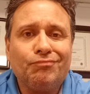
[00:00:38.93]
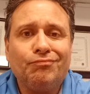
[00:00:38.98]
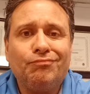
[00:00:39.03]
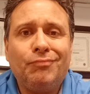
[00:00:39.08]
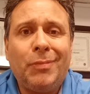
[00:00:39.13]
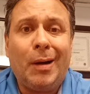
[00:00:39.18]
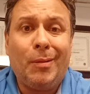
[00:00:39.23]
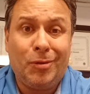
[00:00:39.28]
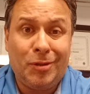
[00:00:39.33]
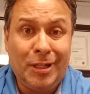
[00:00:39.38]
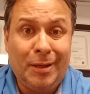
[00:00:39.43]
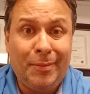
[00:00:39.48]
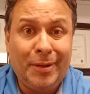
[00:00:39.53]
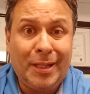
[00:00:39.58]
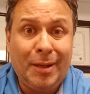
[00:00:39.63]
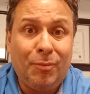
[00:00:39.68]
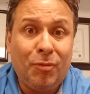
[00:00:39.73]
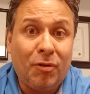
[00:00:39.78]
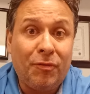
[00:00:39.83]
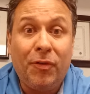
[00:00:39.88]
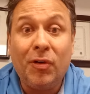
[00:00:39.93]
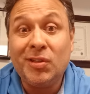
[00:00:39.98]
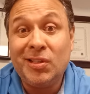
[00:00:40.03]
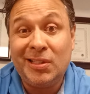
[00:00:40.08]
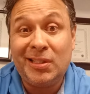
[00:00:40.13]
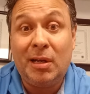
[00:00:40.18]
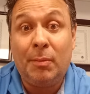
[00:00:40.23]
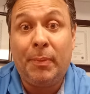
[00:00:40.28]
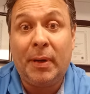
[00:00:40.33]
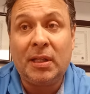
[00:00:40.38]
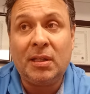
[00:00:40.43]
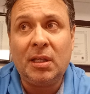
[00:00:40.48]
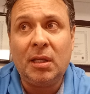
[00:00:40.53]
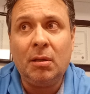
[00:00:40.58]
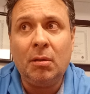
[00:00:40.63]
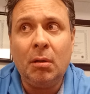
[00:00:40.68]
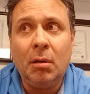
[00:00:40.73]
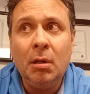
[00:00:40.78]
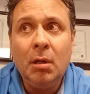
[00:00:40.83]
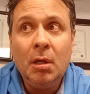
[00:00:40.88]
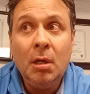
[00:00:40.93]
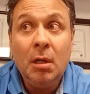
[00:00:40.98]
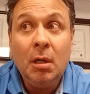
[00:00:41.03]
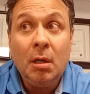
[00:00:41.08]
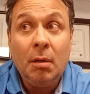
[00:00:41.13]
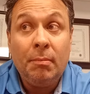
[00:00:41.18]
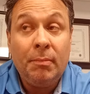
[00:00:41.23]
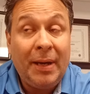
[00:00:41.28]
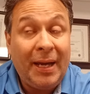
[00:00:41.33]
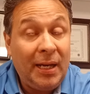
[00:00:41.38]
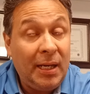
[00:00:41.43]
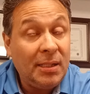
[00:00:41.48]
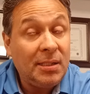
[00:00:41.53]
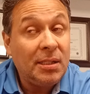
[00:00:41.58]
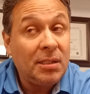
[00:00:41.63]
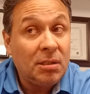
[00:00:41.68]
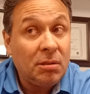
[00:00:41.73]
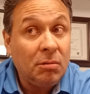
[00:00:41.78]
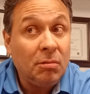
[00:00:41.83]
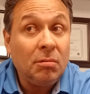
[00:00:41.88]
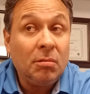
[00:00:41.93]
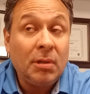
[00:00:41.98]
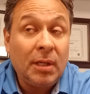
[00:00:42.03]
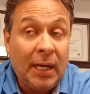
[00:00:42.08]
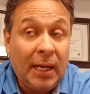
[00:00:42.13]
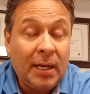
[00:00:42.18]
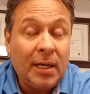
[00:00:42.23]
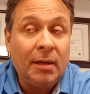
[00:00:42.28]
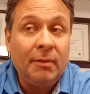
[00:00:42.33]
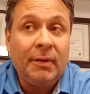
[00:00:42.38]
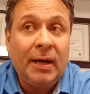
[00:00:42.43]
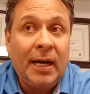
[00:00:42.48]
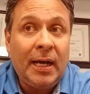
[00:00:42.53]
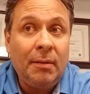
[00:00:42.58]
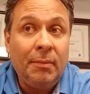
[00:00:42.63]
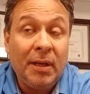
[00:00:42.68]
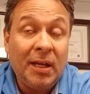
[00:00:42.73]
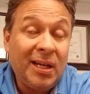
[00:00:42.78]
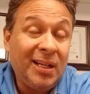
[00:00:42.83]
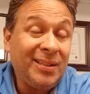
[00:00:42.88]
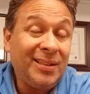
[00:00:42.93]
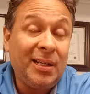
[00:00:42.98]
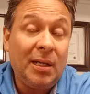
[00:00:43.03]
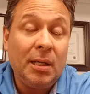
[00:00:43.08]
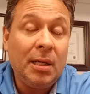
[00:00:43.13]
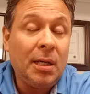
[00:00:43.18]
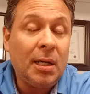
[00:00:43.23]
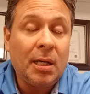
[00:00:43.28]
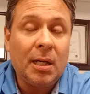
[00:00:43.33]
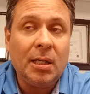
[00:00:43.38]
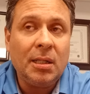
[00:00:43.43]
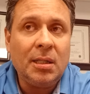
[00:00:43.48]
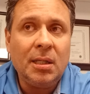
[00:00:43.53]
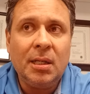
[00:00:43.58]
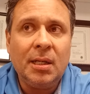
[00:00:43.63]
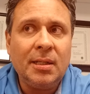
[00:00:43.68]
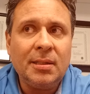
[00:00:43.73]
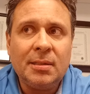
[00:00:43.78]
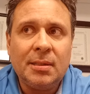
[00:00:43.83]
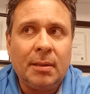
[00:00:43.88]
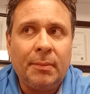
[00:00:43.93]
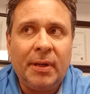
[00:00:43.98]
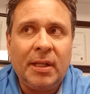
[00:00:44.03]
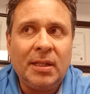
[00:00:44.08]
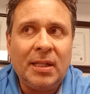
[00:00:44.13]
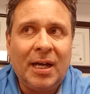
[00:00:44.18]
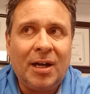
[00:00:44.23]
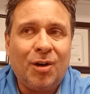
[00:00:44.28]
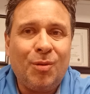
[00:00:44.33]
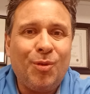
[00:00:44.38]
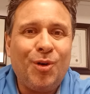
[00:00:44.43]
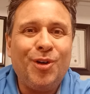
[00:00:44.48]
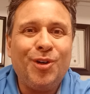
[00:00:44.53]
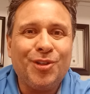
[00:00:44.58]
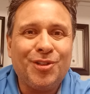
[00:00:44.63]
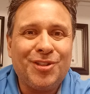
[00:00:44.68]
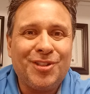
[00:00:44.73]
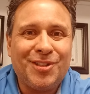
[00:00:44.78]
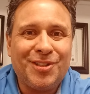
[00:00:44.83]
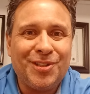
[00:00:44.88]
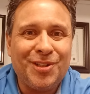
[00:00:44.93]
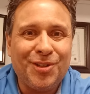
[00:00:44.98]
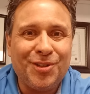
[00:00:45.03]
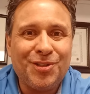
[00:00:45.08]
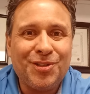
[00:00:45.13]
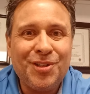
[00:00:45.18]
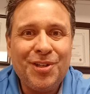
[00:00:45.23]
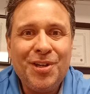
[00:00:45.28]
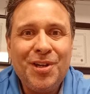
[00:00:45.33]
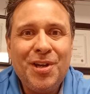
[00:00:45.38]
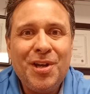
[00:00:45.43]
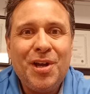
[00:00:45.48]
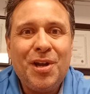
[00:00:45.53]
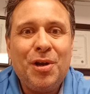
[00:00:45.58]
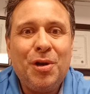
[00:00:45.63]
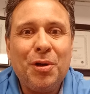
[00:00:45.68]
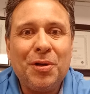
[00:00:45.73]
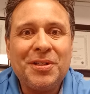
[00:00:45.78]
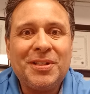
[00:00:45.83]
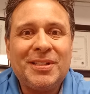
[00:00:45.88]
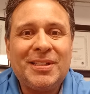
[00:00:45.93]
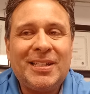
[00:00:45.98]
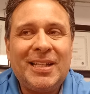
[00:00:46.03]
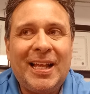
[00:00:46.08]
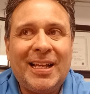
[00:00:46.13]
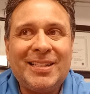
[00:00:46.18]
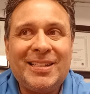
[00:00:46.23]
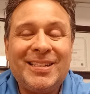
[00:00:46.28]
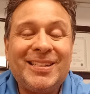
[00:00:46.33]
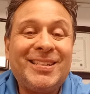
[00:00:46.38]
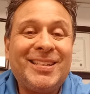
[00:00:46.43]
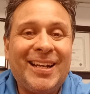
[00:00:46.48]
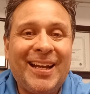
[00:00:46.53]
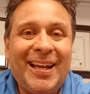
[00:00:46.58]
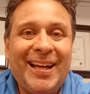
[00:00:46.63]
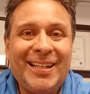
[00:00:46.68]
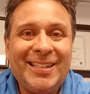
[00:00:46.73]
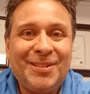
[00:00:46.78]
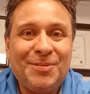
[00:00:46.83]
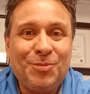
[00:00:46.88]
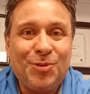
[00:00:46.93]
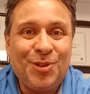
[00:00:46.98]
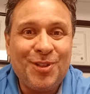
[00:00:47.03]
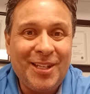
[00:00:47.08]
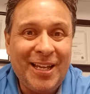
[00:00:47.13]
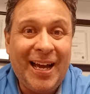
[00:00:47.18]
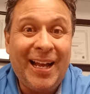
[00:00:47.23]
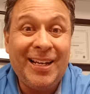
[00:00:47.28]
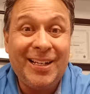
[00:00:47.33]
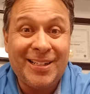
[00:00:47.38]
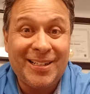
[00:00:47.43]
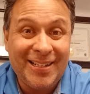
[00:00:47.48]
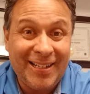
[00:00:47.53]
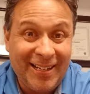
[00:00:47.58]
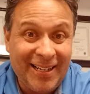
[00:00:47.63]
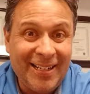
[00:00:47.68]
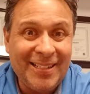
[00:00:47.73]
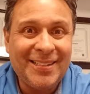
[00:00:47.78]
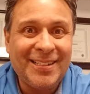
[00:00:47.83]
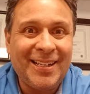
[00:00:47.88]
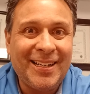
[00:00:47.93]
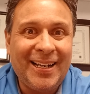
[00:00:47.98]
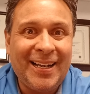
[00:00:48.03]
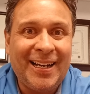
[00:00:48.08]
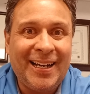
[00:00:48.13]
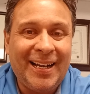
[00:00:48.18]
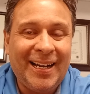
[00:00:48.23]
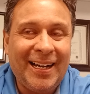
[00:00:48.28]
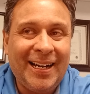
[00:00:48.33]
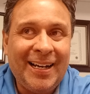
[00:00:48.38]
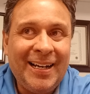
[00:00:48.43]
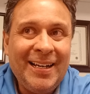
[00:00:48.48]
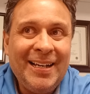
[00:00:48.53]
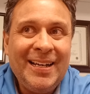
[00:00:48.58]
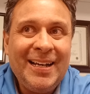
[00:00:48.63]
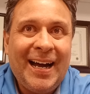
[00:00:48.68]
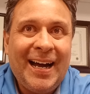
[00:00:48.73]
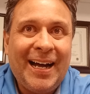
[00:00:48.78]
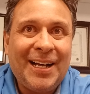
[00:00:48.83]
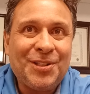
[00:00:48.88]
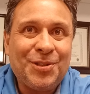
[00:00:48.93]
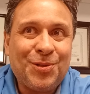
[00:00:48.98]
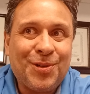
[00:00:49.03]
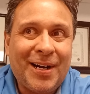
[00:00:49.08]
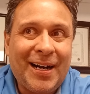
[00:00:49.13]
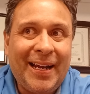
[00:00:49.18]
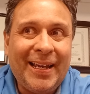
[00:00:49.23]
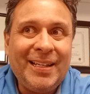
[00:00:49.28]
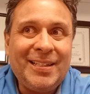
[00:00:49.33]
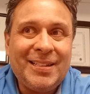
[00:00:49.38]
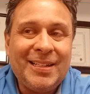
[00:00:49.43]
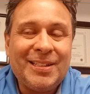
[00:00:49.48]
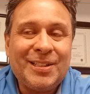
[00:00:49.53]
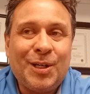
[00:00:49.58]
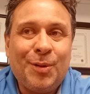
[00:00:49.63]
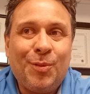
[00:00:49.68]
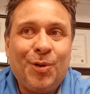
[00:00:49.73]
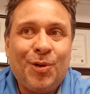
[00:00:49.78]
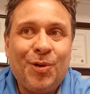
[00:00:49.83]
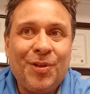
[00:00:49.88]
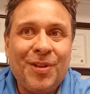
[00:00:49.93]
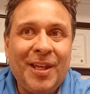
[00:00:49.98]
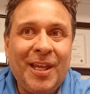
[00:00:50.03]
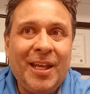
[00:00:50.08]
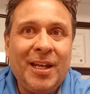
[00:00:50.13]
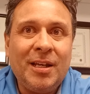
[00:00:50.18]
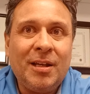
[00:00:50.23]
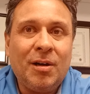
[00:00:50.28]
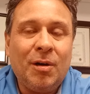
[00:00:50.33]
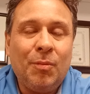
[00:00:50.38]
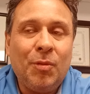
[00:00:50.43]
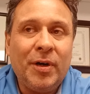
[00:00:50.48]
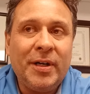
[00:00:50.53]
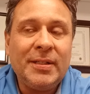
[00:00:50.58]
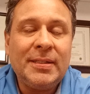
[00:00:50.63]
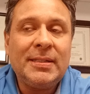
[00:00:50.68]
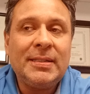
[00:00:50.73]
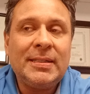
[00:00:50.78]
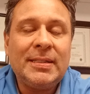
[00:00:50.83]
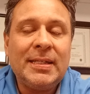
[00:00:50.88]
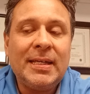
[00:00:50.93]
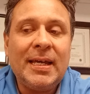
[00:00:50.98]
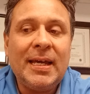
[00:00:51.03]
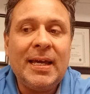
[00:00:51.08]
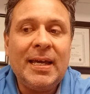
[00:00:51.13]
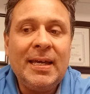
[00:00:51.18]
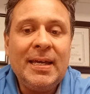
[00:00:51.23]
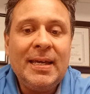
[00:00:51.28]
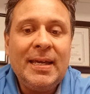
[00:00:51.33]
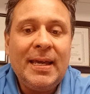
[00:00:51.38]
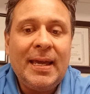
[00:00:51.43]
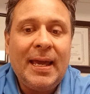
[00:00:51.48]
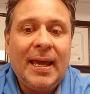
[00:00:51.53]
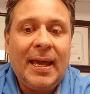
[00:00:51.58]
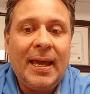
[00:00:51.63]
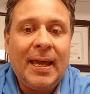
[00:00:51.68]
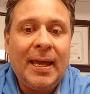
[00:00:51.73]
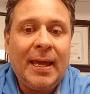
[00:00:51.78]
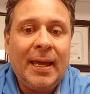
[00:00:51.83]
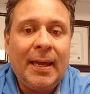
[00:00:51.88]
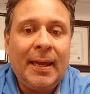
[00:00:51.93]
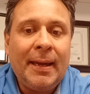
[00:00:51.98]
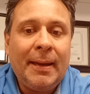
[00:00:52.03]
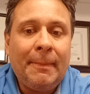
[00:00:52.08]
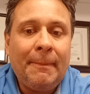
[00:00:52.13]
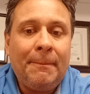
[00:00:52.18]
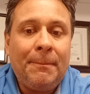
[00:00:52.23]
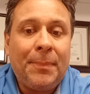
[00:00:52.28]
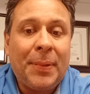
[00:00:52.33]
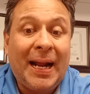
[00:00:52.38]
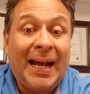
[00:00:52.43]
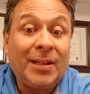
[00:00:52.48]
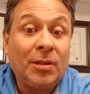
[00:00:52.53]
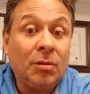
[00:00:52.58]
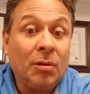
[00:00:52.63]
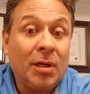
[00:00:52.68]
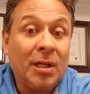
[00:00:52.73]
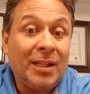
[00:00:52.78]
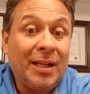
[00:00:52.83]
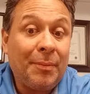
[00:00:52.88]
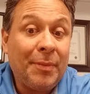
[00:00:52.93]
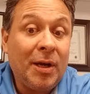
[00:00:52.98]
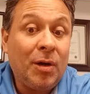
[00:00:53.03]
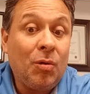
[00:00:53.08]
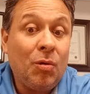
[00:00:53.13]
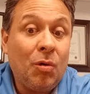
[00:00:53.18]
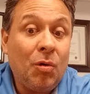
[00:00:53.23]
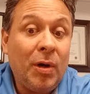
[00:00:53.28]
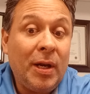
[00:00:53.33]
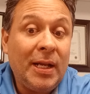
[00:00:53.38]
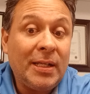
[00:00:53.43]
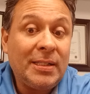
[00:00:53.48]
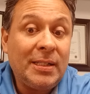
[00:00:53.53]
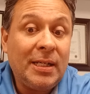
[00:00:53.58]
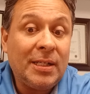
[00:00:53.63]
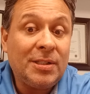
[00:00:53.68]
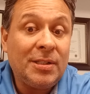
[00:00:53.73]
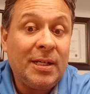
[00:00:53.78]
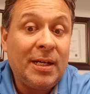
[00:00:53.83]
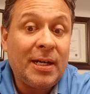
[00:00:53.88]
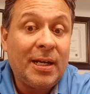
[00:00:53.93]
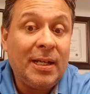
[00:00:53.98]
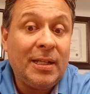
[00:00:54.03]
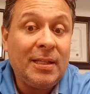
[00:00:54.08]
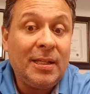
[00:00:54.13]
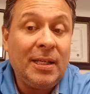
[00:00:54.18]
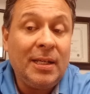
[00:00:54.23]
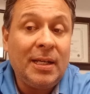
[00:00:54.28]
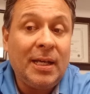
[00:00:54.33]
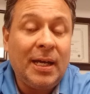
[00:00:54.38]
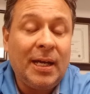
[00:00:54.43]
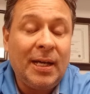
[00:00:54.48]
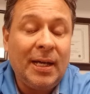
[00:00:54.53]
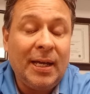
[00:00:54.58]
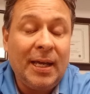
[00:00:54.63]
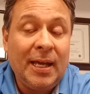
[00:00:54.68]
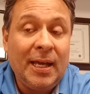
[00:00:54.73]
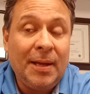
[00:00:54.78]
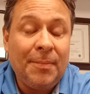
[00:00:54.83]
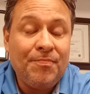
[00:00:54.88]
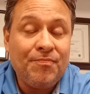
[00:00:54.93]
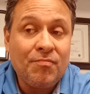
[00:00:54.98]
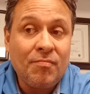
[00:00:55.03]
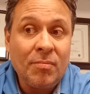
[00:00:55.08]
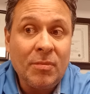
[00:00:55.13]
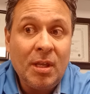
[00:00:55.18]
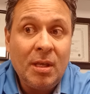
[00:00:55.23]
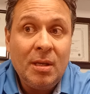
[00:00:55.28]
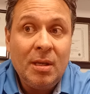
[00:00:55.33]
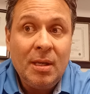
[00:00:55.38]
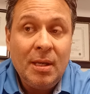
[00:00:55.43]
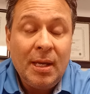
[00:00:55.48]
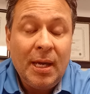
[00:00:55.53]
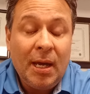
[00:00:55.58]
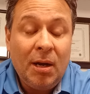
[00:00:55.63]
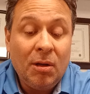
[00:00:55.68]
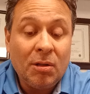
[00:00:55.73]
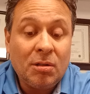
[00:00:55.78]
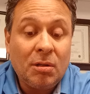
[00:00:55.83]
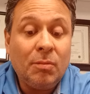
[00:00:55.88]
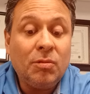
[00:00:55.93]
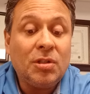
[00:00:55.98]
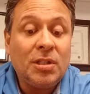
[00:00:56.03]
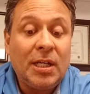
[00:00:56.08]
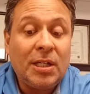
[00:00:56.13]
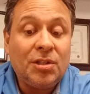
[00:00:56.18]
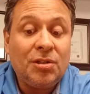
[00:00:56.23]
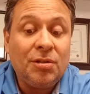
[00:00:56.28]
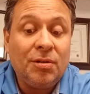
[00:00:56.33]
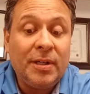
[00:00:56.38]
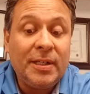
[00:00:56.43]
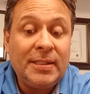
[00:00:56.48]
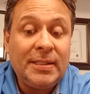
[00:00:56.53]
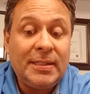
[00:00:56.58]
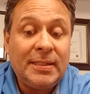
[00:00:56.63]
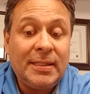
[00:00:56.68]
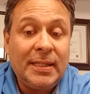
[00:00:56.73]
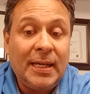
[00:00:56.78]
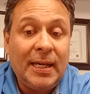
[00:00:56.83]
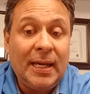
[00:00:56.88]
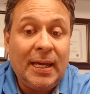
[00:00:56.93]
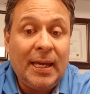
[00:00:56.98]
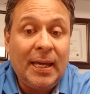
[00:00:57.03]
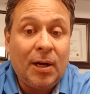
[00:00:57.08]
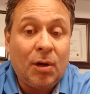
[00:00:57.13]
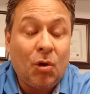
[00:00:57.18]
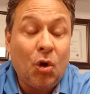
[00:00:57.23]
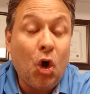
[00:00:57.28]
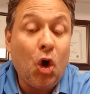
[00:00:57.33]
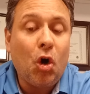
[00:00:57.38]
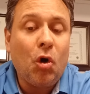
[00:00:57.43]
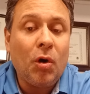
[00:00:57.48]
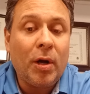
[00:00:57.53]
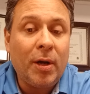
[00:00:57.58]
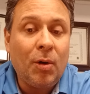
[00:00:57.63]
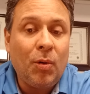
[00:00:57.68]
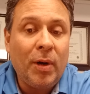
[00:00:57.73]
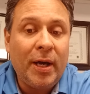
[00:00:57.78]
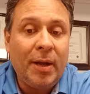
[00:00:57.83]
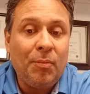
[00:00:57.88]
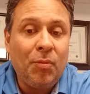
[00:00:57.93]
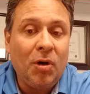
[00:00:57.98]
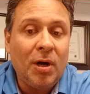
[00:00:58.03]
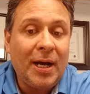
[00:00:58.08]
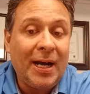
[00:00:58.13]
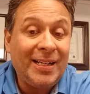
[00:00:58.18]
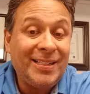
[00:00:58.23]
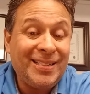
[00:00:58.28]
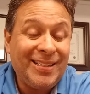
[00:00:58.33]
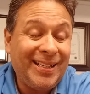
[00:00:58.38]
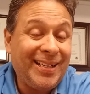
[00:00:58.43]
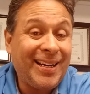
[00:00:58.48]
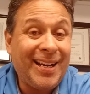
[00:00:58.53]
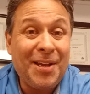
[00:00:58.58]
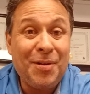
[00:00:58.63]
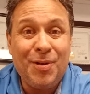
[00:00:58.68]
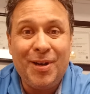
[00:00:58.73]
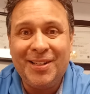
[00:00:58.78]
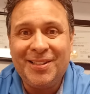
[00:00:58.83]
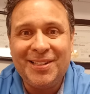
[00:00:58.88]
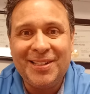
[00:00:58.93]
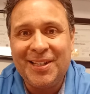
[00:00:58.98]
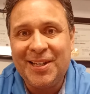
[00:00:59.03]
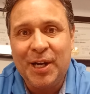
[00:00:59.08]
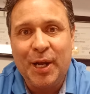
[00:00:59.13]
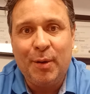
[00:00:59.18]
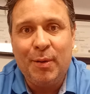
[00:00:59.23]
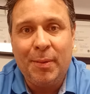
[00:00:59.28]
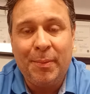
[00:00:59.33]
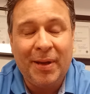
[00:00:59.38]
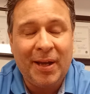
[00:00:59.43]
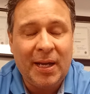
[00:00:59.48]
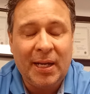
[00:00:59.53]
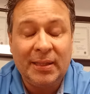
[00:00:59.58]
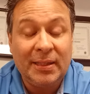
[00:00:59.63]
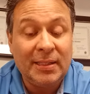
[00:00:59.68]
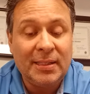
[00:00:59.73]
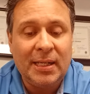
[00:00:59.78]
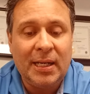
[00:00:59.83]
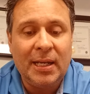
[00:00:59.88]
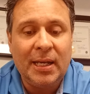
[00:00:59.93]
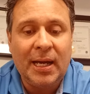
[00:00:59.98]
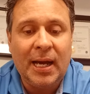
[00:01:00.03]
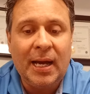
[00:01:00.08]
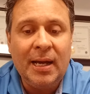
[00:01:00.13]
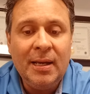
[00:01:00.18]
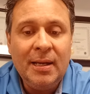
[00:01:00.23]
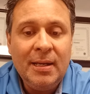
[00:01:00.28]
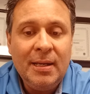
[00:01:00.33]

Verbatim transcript: vamos, la metamorfosis del partido. Vélez es un gran rival, me encanta la Liga Argentina, es tremenda. como los, los, las estrellas mundiales regresan a, sus raíces, como Godín, como este eh, Prato, que también jugó en la selección argentina. Em, el otro muchacho, este rojo que juega en Boca, es increíble, es increíble, me encanta esa liga.